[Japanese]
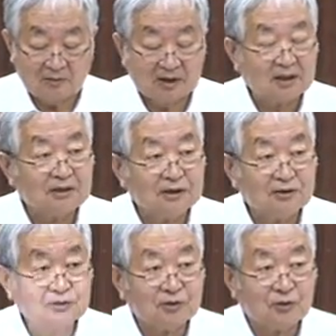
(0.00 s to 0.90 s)

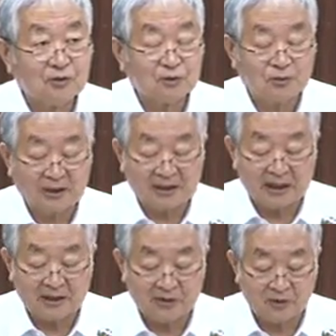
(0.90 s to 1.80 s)
私流の言葉
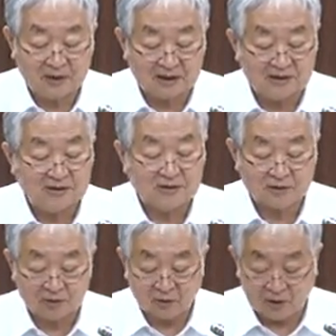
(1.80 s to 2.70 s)
で表現す
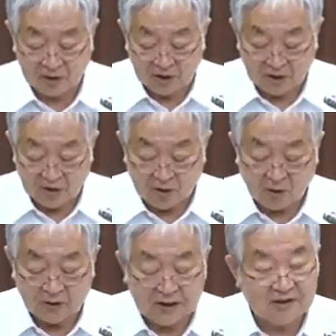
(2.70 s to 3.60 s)
ると、
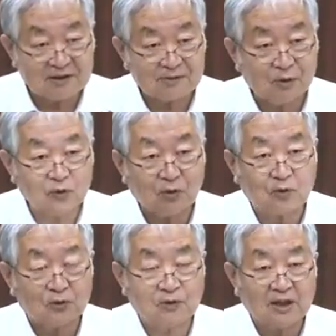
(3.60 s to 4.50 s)
いくつもの
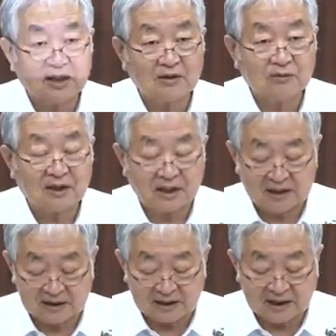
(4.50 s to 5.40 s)
事柄の
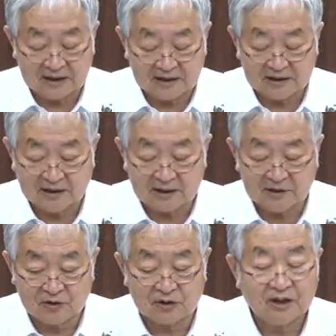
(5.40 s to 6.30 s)
中に入って
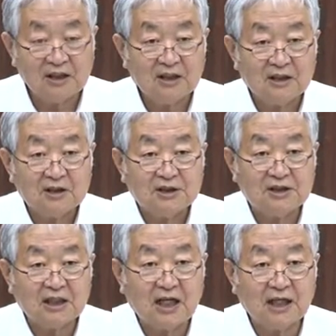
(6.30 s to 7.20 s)
いる
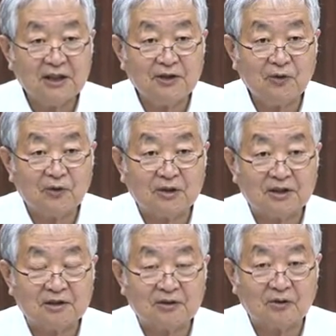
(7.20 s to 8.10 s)
支配要
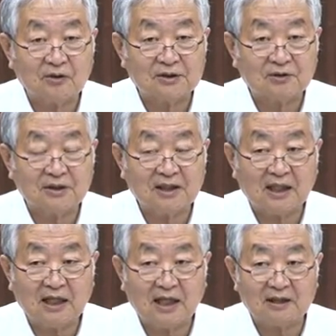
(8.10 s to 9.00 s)
因とそれ
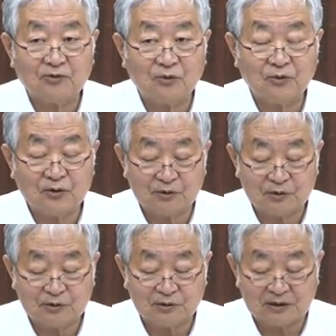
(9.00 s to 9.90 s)
らがどうい
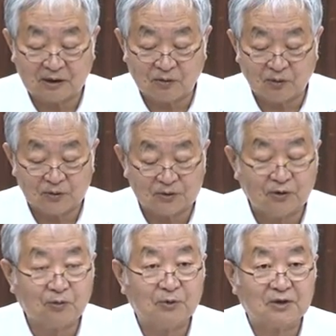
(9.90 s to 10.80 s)
うふうな構
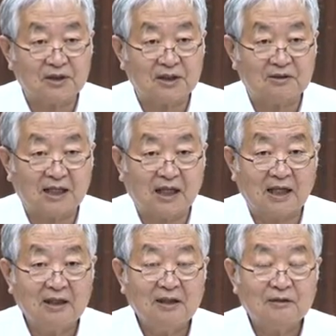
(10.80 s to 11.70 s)
造を持っている
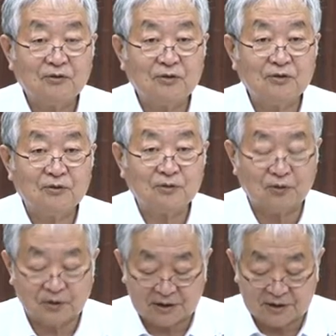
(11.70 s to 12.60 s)
かというこ
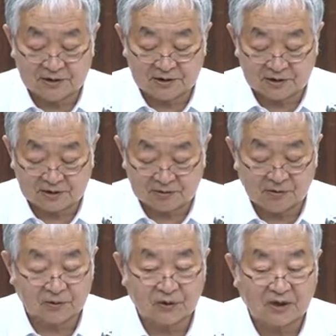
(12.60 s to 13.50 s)
とを記述す
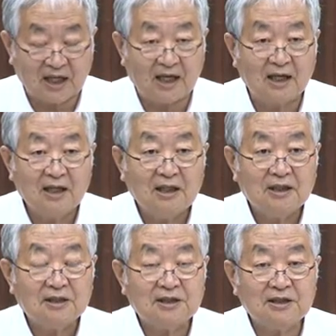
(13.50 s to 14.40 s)
ることで、
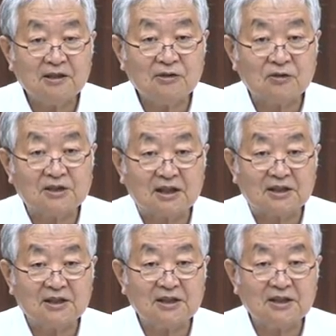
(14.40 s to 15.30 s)
きちんとし
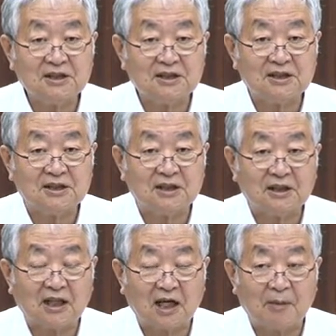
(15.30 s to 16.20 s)
た知識にし
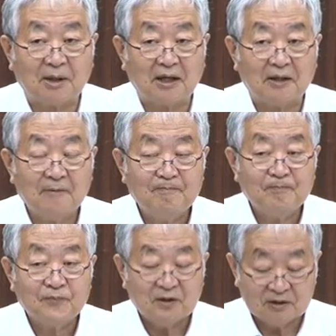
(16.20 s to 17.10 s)
て高め、
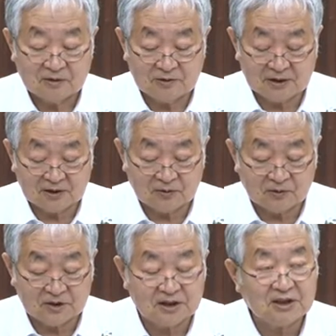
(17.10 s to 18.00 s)
そしてそ
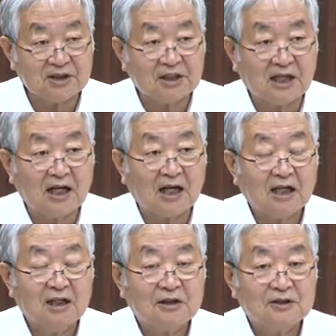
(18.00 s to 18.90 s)
の知識が
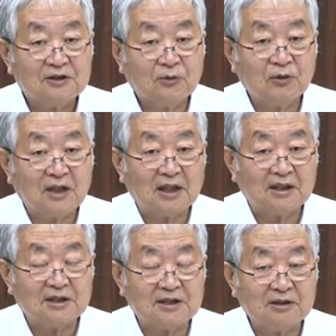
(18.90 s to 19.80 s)
将
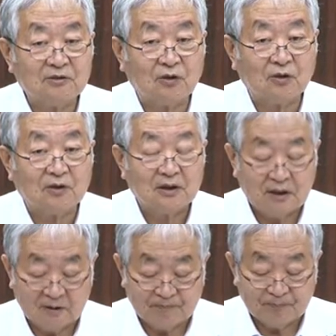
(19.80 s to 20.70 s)
来きちんと
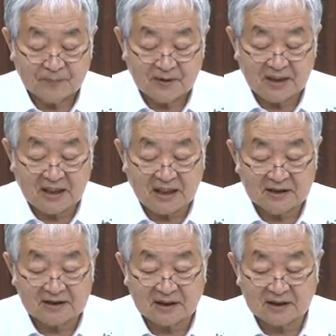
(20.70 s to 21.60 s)
理
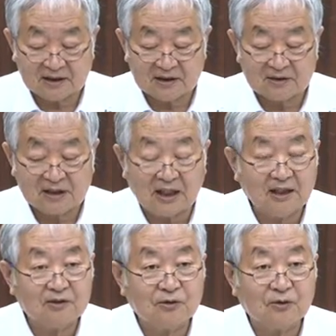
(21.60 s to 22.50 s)
解されて
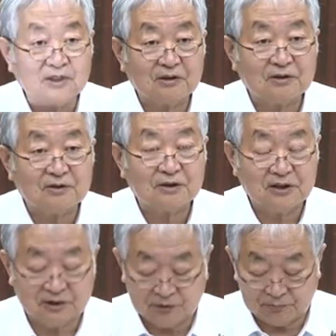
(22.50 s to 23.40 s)
使えるようなふう
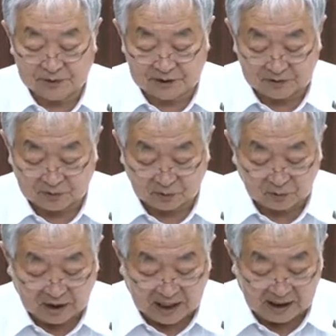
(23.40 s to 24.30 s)
に準備するこ
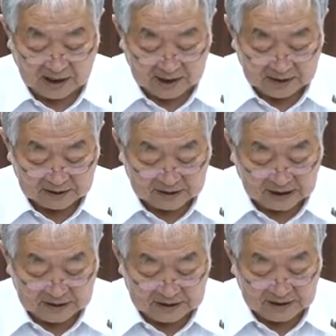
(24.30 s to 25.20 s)
とが
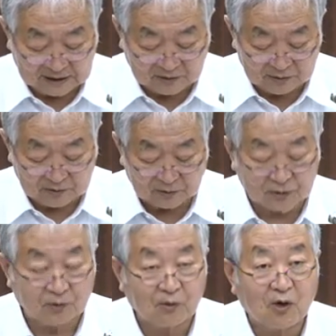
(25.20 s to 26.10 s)
大事だという
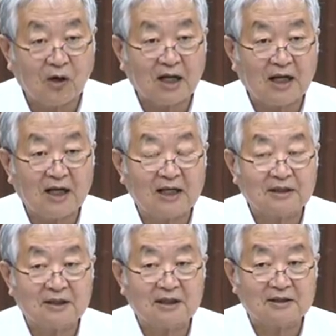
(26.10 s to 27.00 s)
ことを考
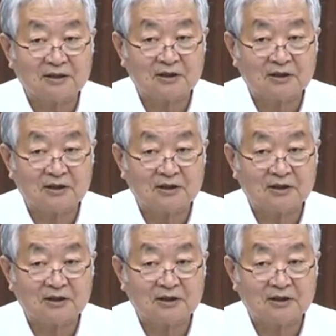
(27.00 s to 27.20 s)
えて